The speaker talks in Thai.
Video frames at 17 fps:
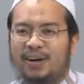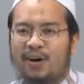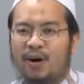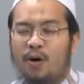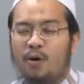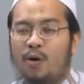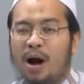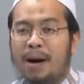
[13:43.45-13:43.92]

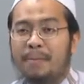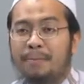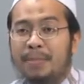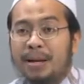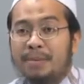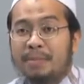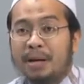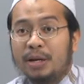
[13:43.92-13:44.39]
ของความ
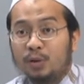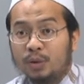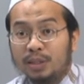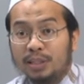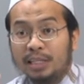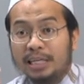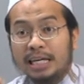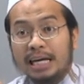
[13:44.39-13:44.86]
เป็นมนุษ
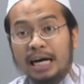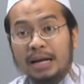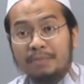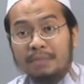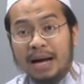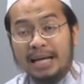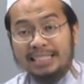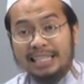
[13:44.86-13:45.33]
ย์ที่เกิด
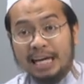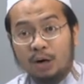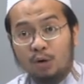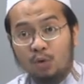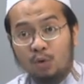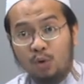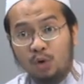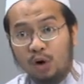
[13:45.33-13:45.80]
มาจาก
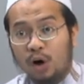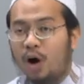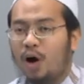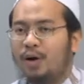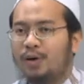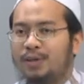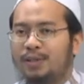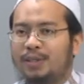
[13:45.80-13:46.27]
คู่ครอง